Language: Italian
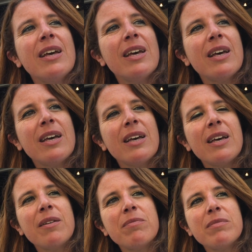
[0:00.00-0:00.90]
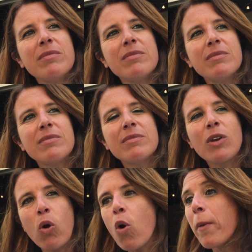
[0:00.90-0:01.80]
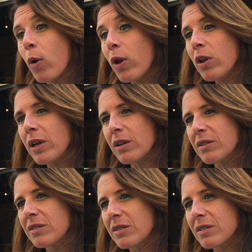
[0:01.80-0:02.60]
ehm, come quelli